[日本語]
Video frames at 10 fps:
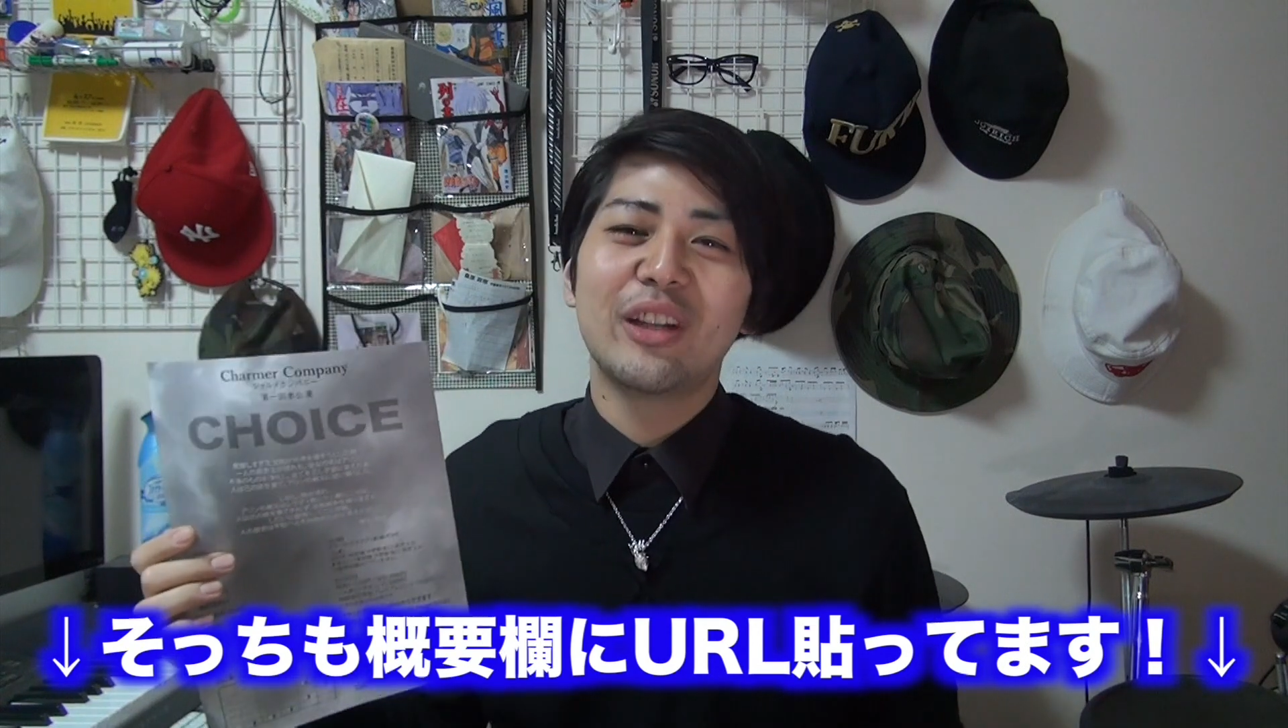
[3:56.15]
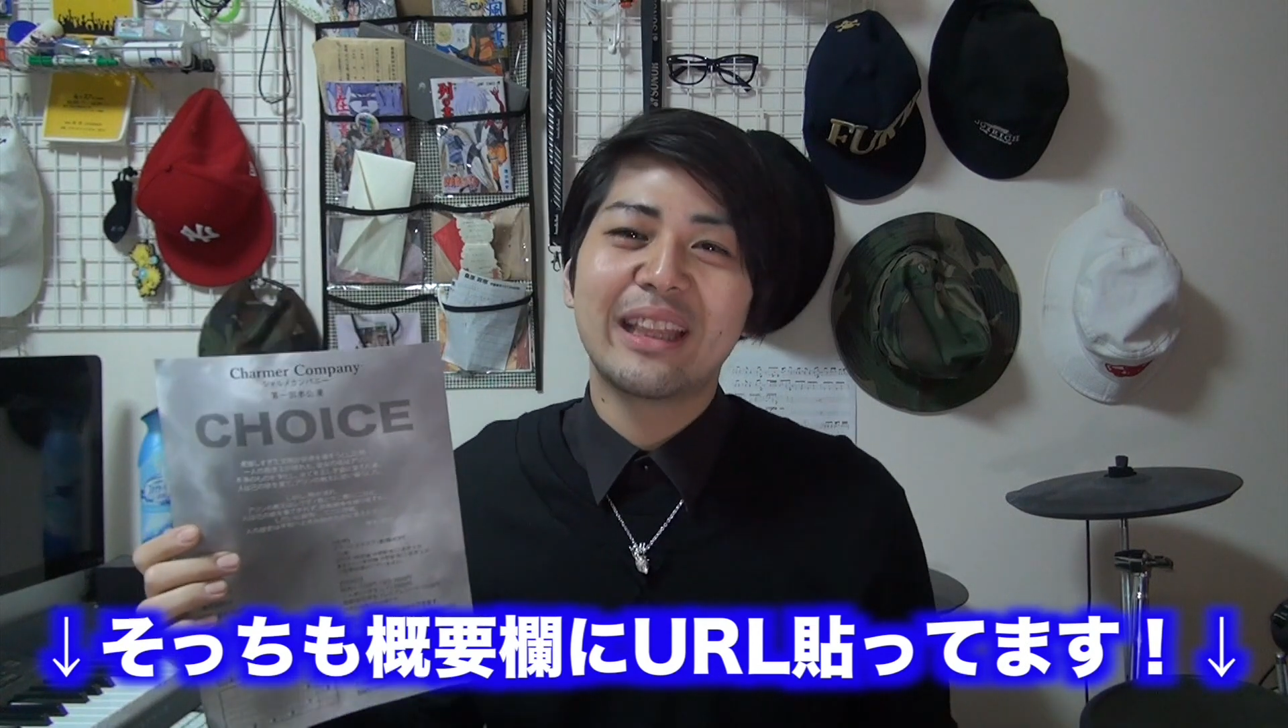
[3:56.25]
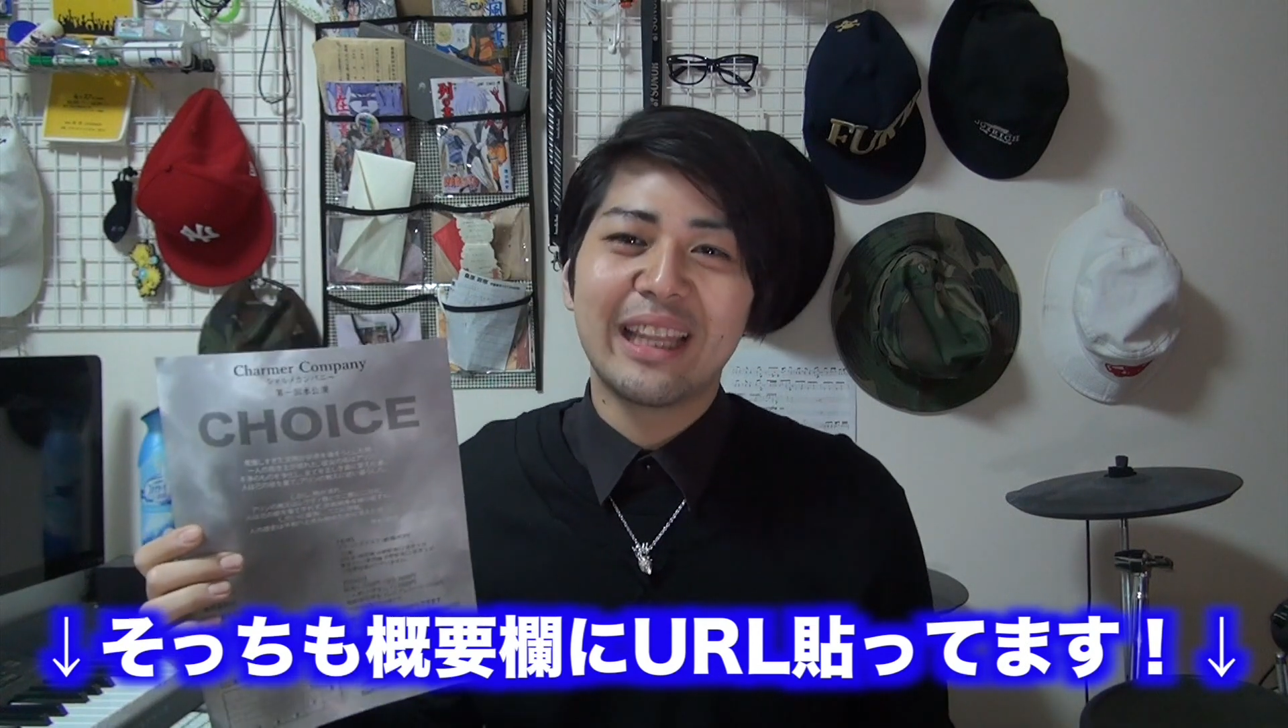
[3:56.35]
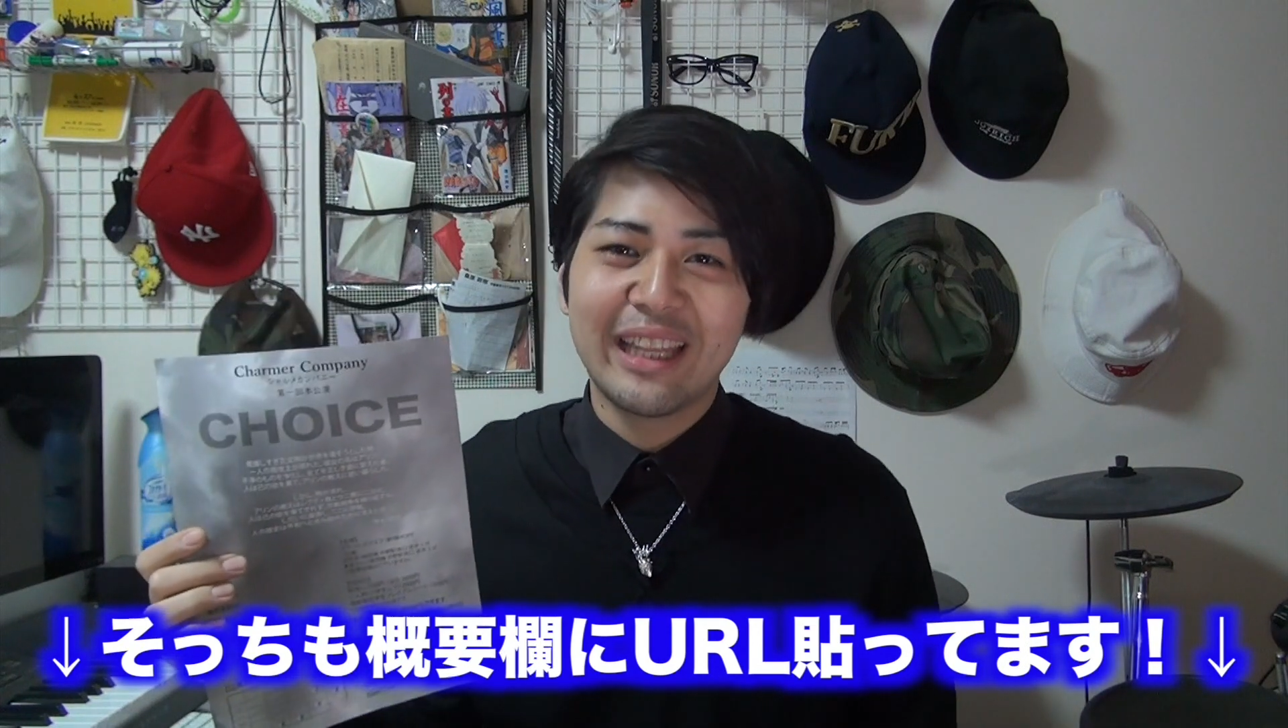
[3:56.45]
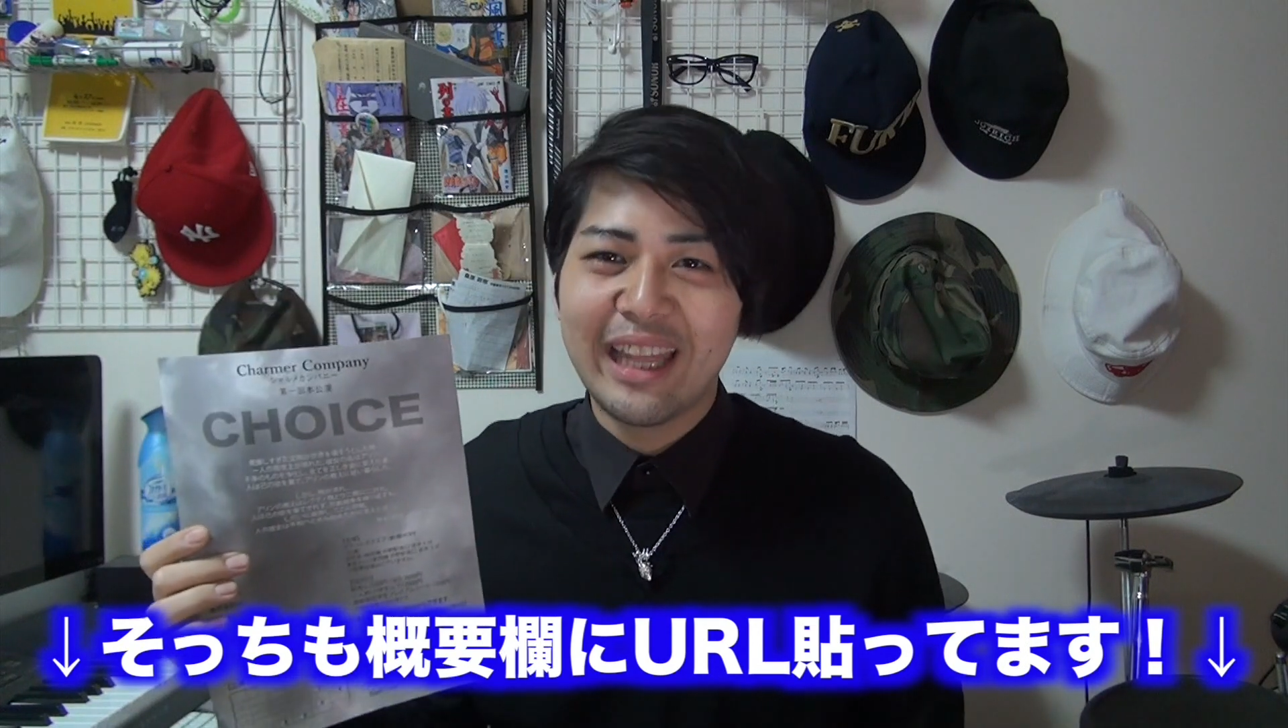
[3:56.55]

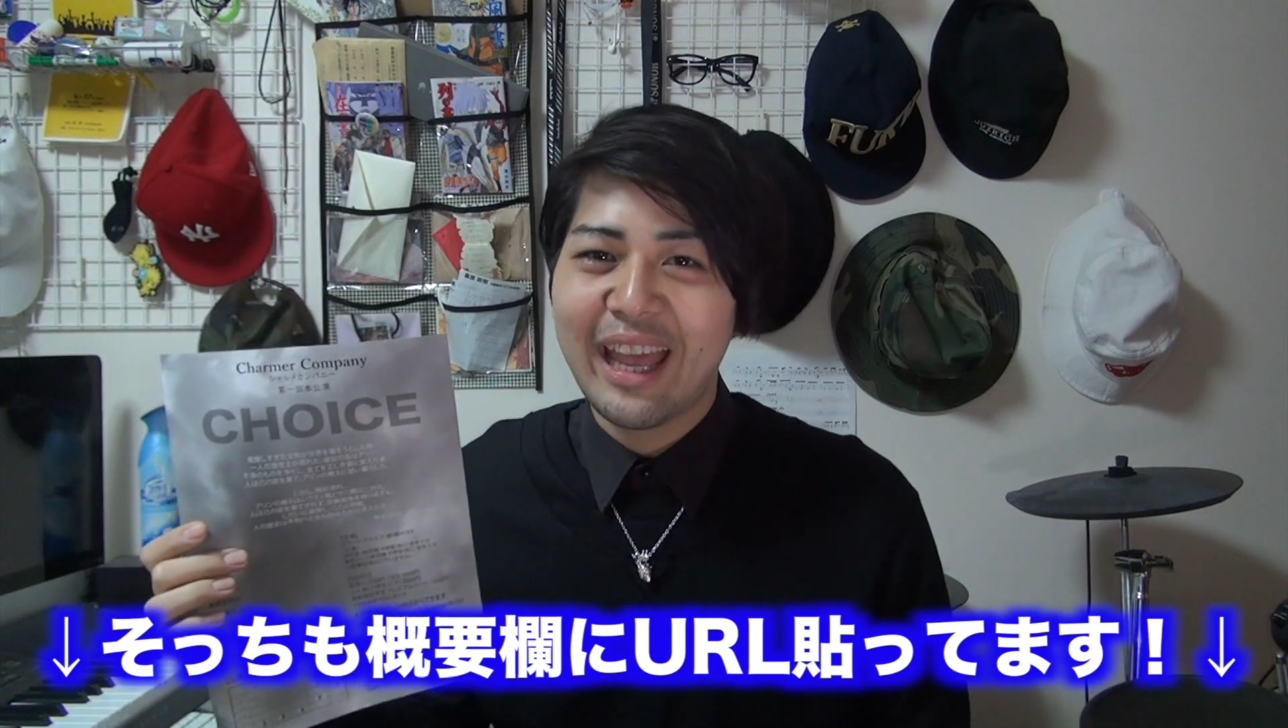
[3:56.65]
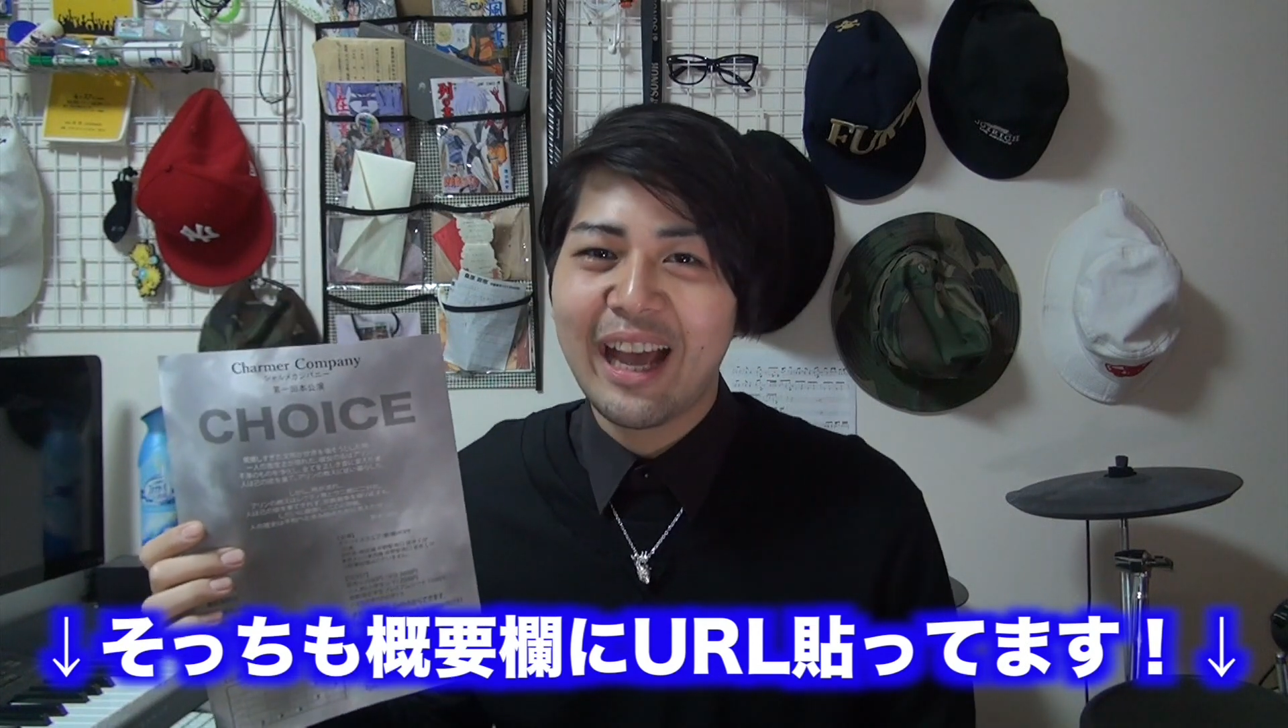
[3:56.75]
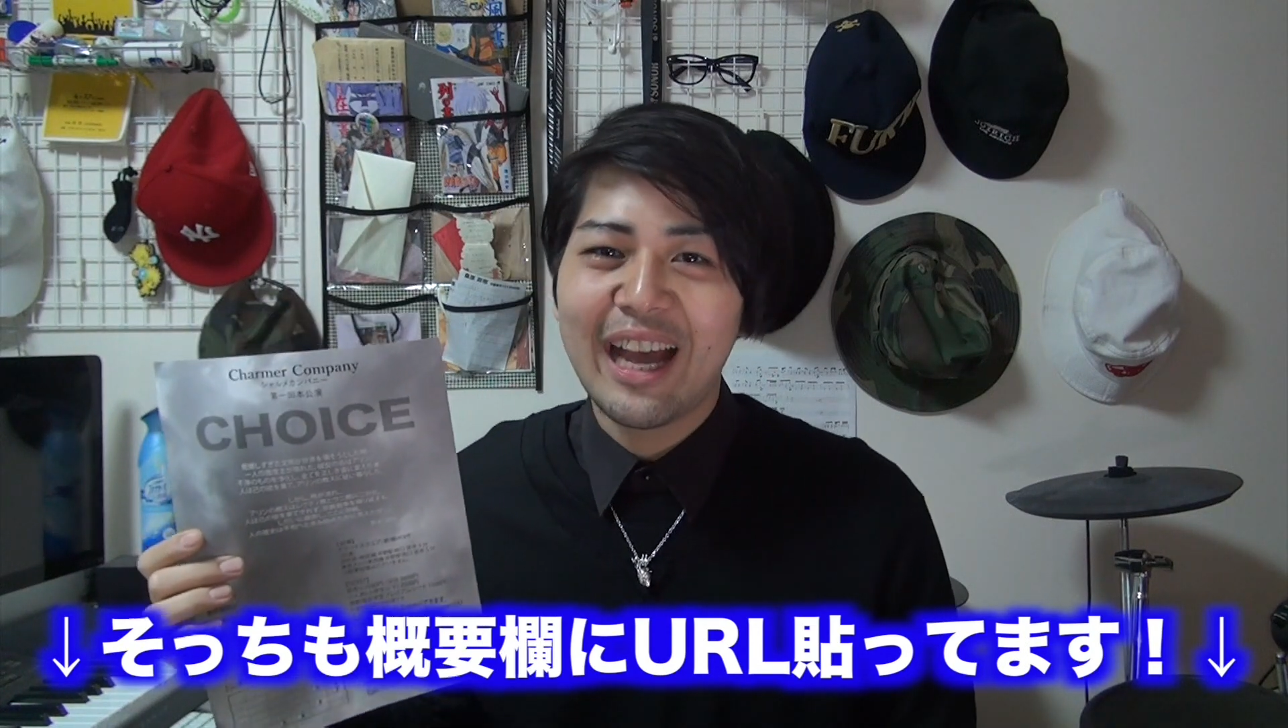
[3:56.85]
だったりで